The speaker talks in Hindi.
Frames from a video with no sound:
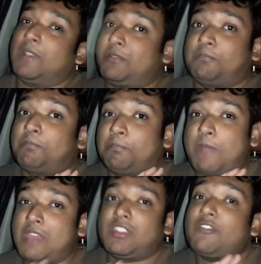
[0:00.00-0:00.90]
पर
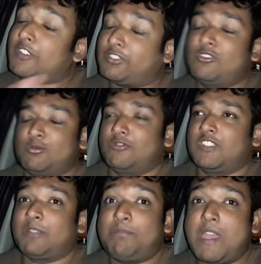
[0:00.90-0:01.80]
पैसा वसूल
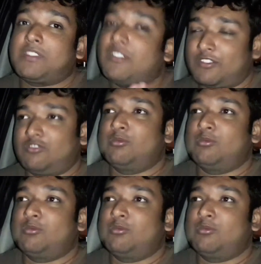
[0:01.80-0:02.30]
मूवी था पैसा वसूल